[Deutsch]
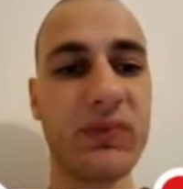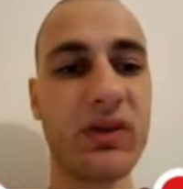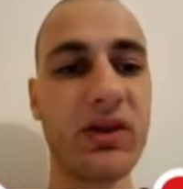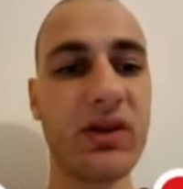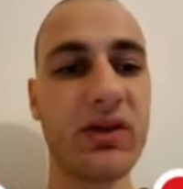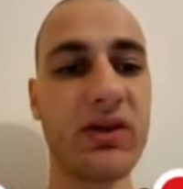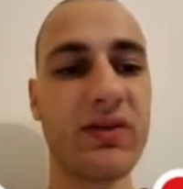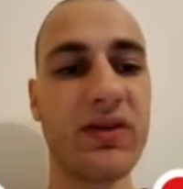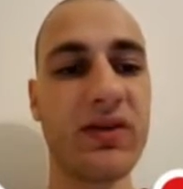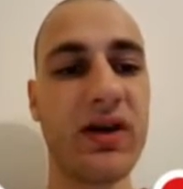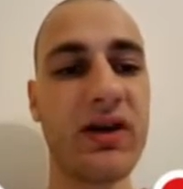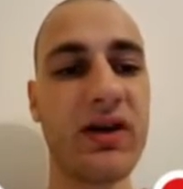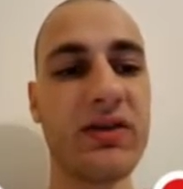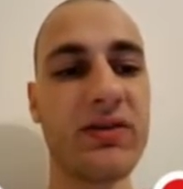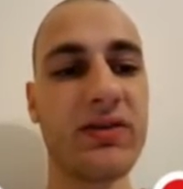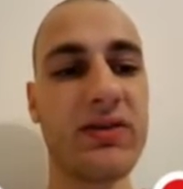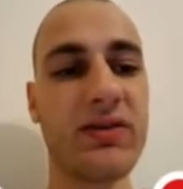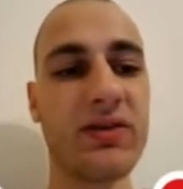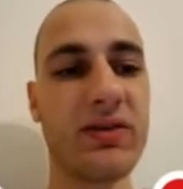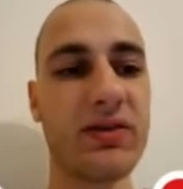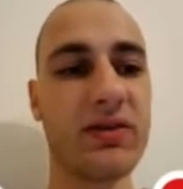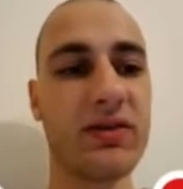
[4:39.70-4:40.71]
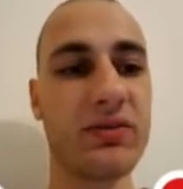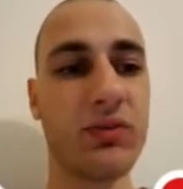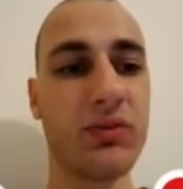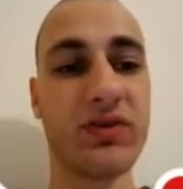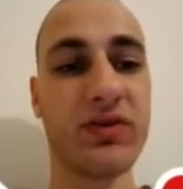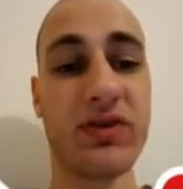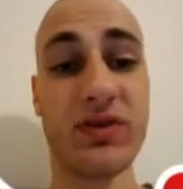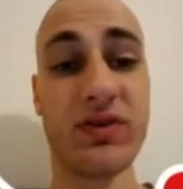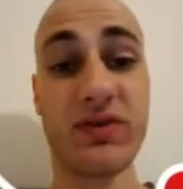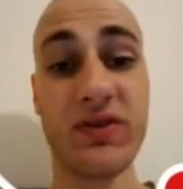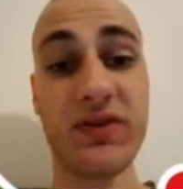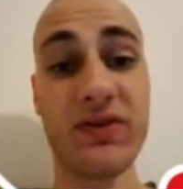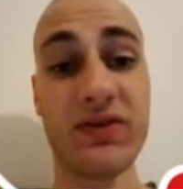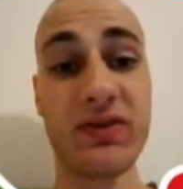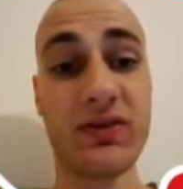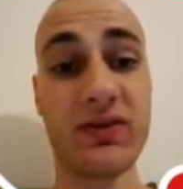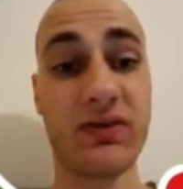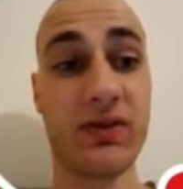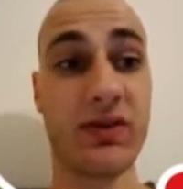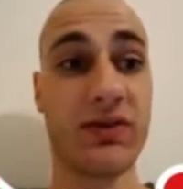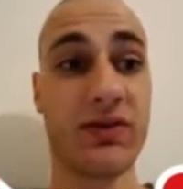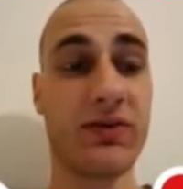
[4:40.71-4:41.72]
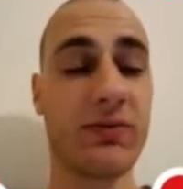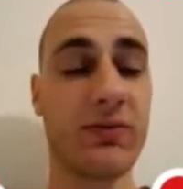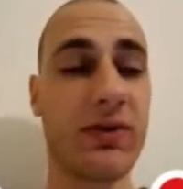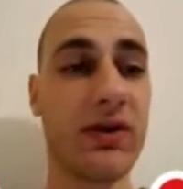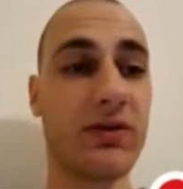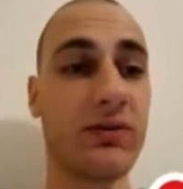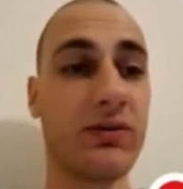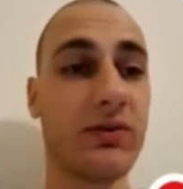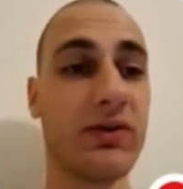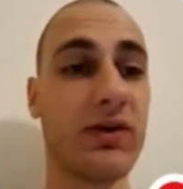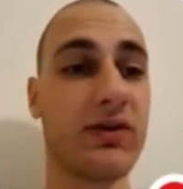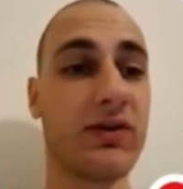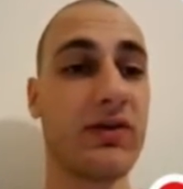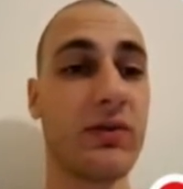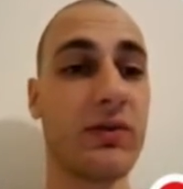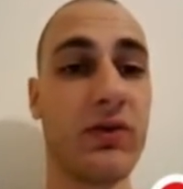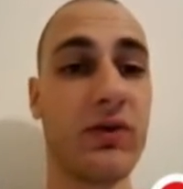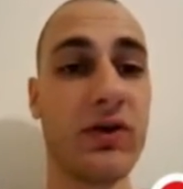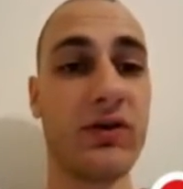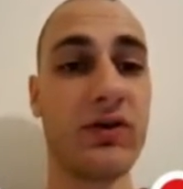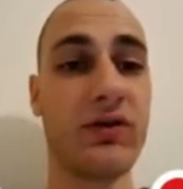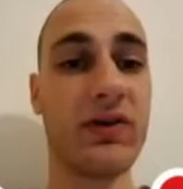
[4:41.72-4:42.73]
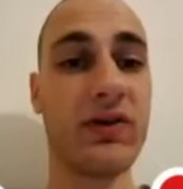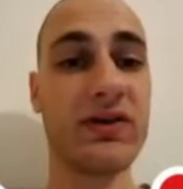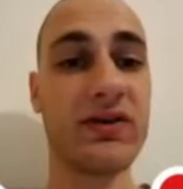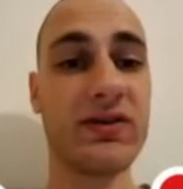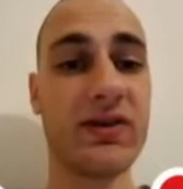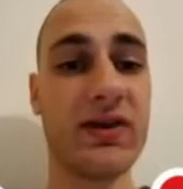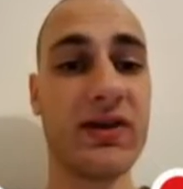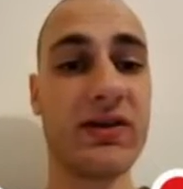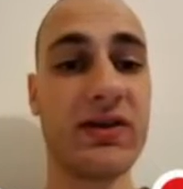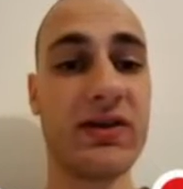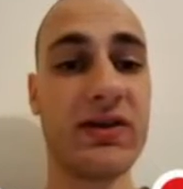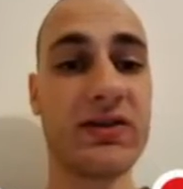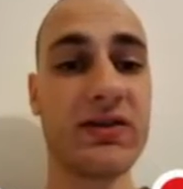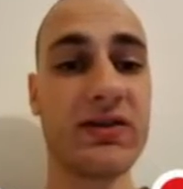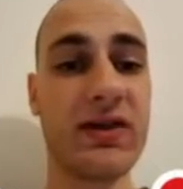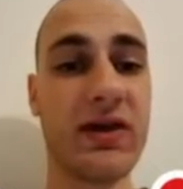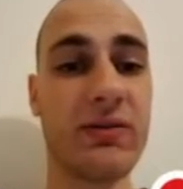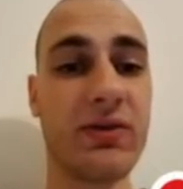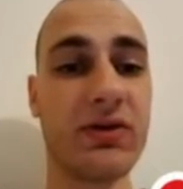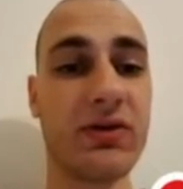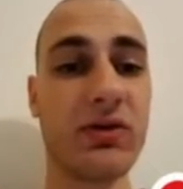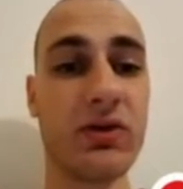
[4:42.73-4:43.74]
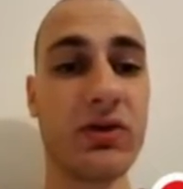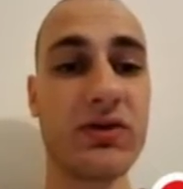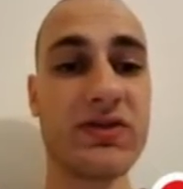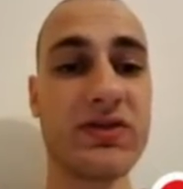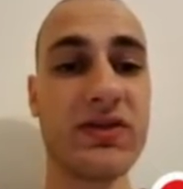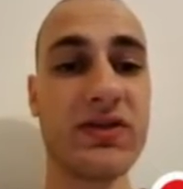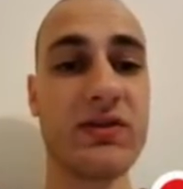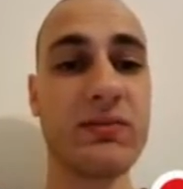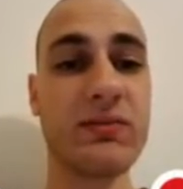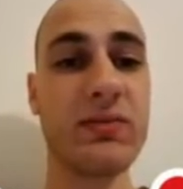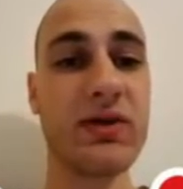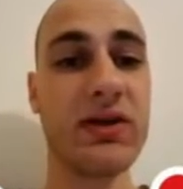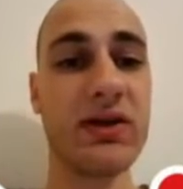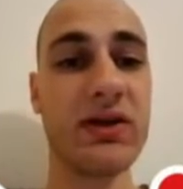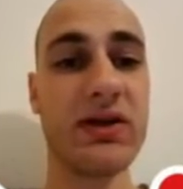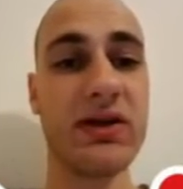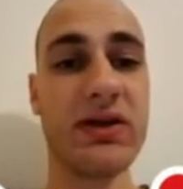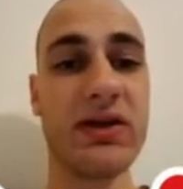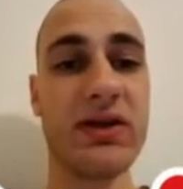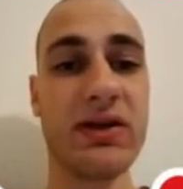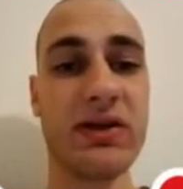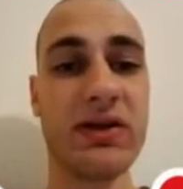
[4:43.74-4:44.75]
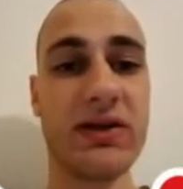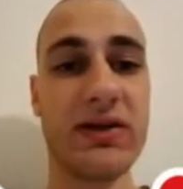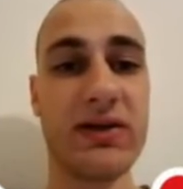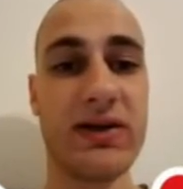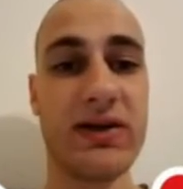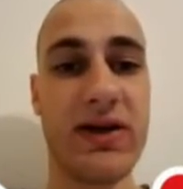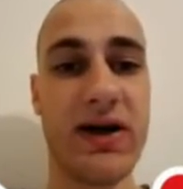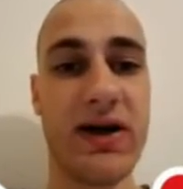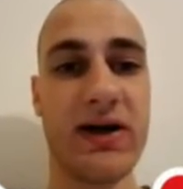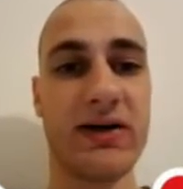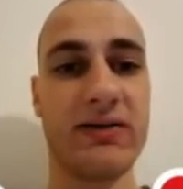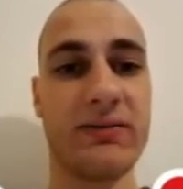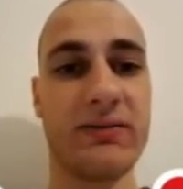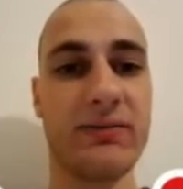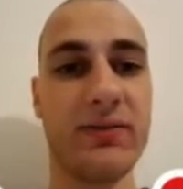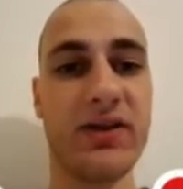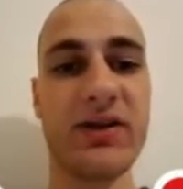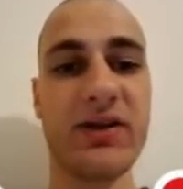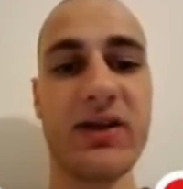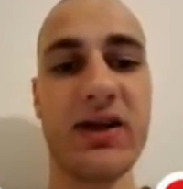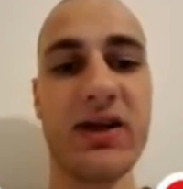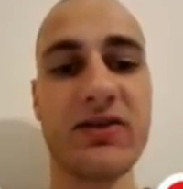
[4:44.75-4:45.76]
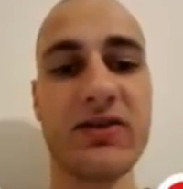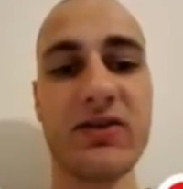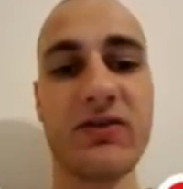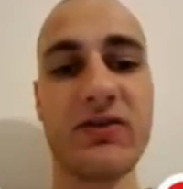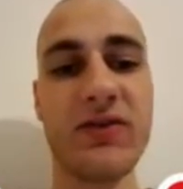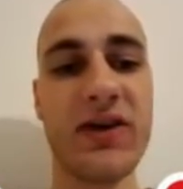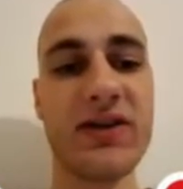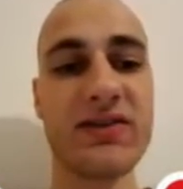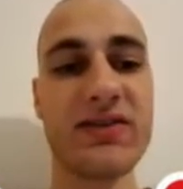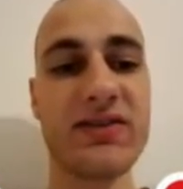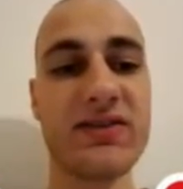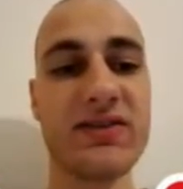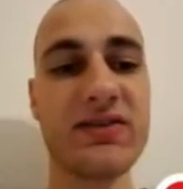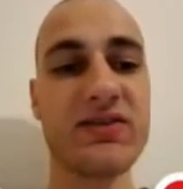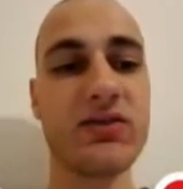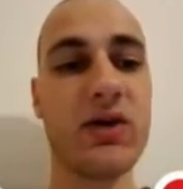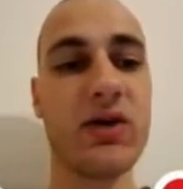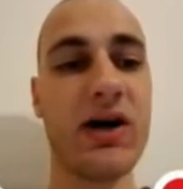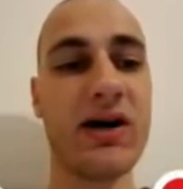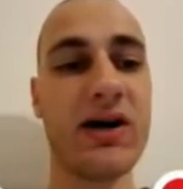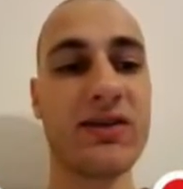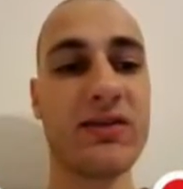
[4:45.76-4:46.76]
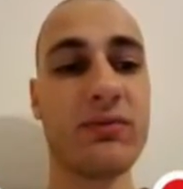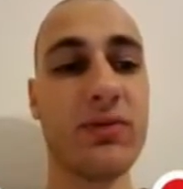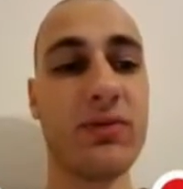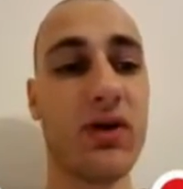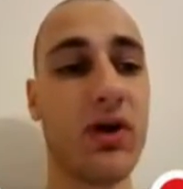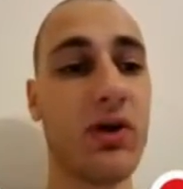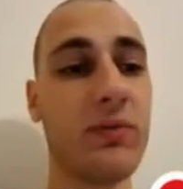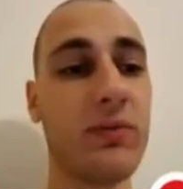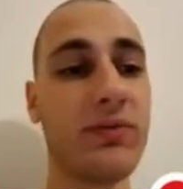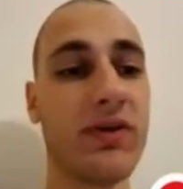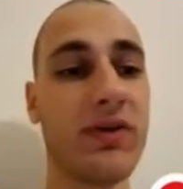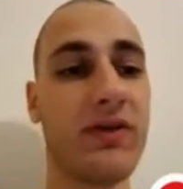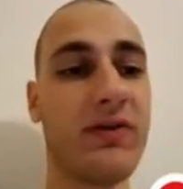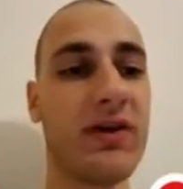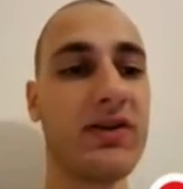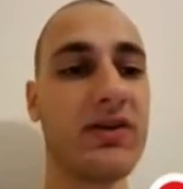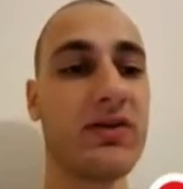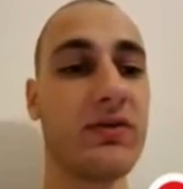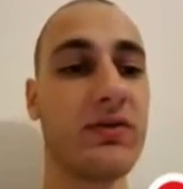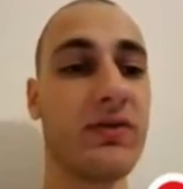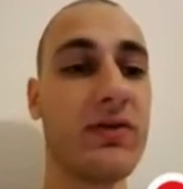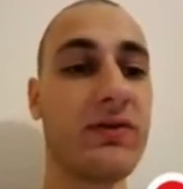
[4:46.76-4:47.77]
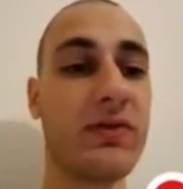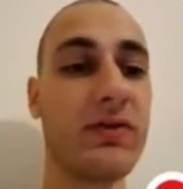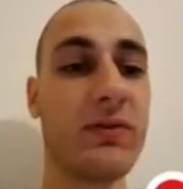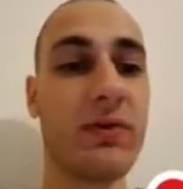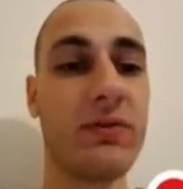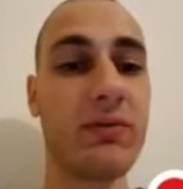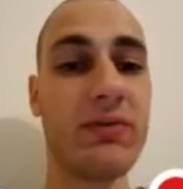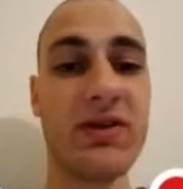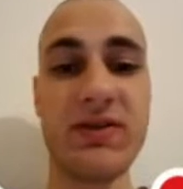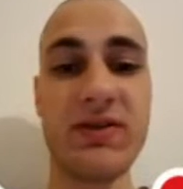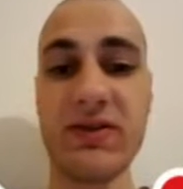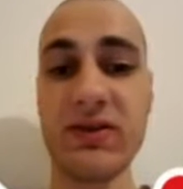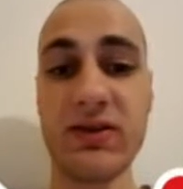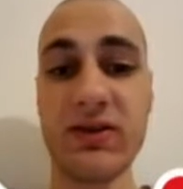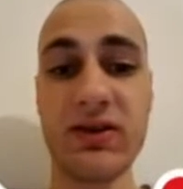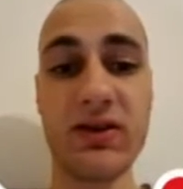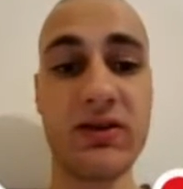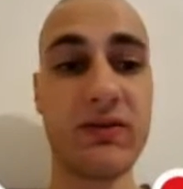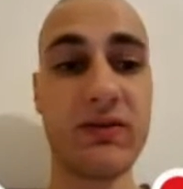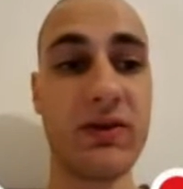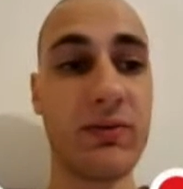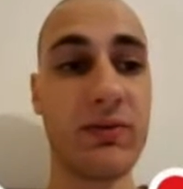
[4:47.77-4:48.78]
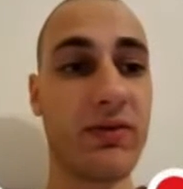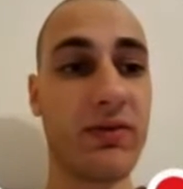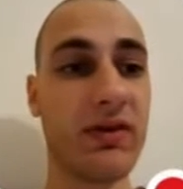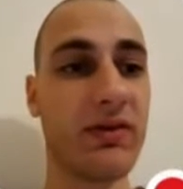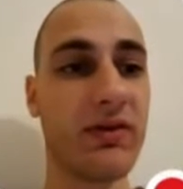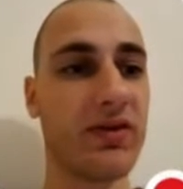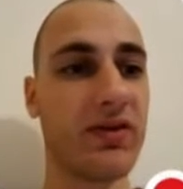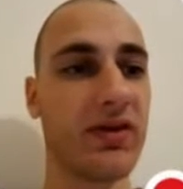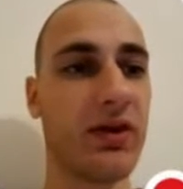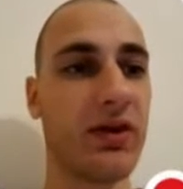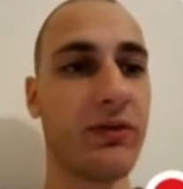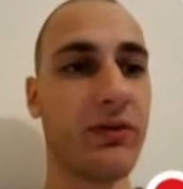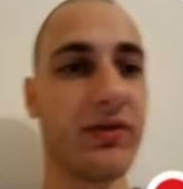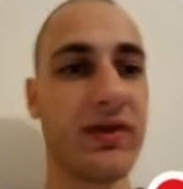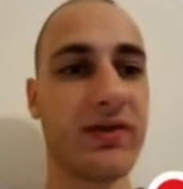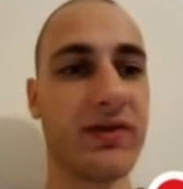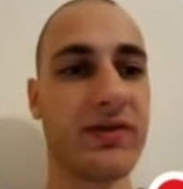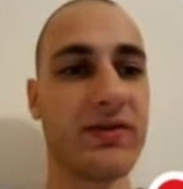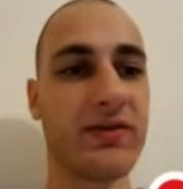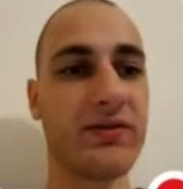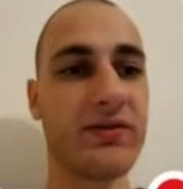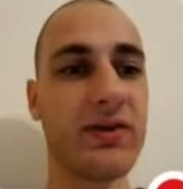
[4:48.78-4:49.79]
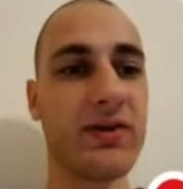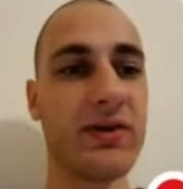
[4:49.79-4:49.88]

das heißt, ich musste 20 Quests machen und das, obwohl ich wenig Zeit hatte, aber trotzdem ja, meine Leistung war jetzt nicht so atemberaubend. Da werde ich auf jeden Fall beim nächsten Gegen-Event mal wieder was draufsetzen.